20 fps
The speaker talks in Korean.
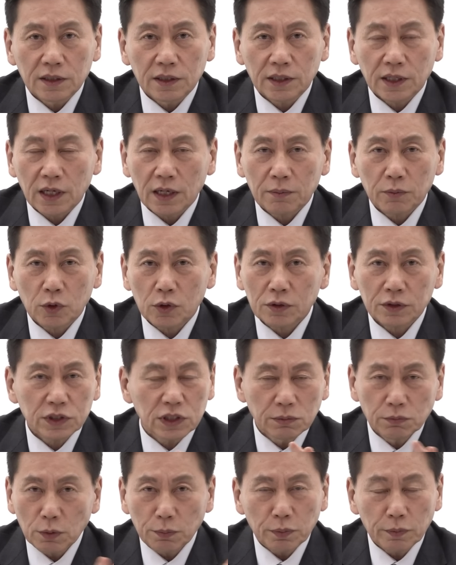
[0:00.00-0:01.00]
이게 뭐그
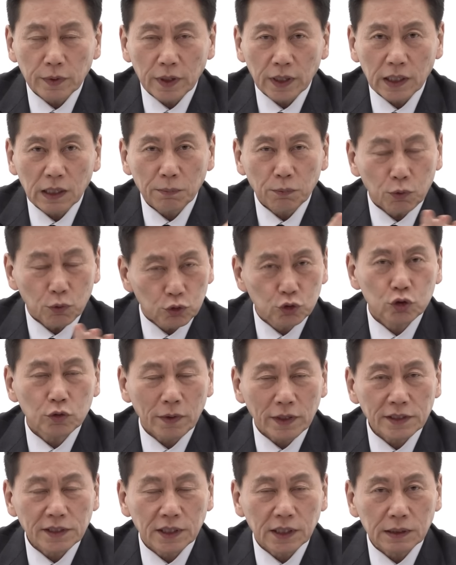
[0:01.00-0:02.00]
진보뿐만 아니라 보수도
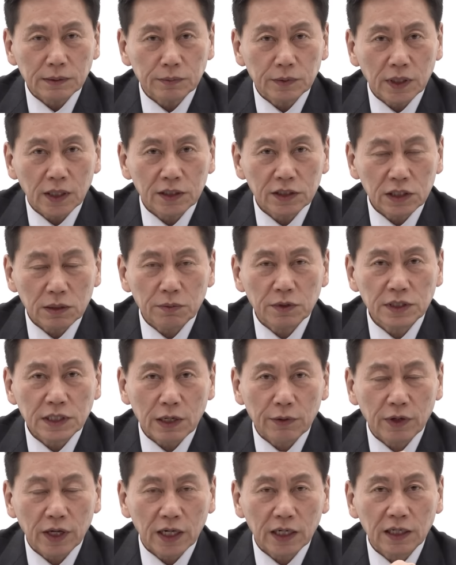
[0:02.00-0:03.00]
마찬가지입니다.
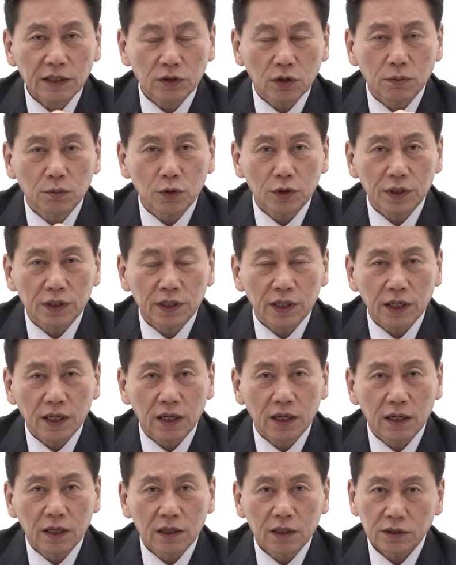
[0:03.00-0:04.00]
시민사회 하나의
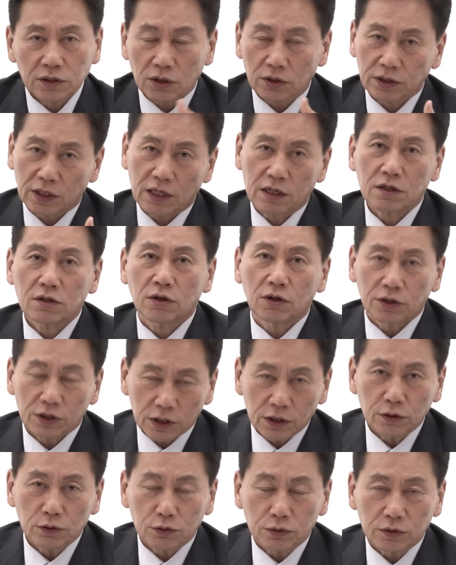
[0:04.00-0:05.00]
덕목인데 적당한
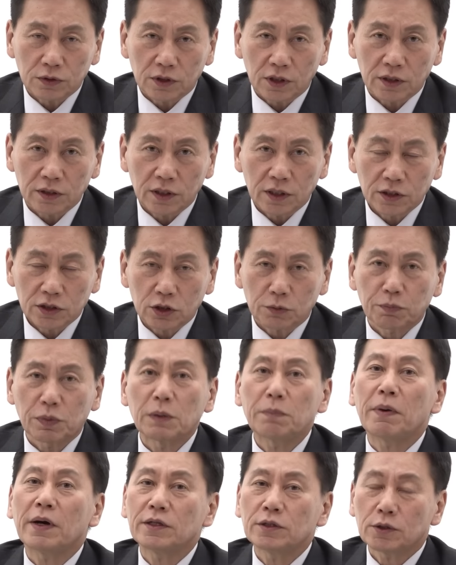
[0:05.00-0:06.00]
거리를 두는 것, 즉
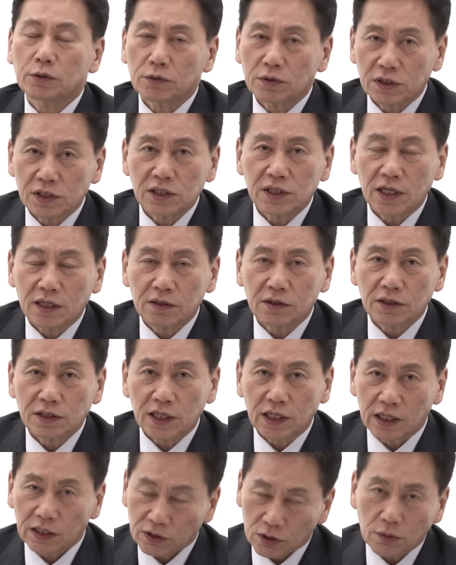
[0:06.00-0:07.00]
비판적으로 지지하는 것이
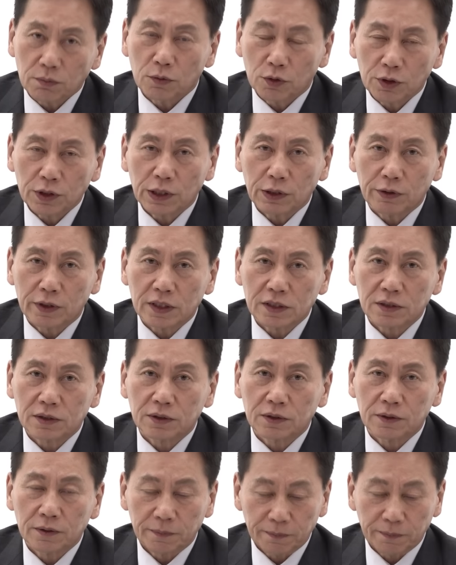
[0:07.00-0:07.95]
하나의 덕목이 되어 왔어요.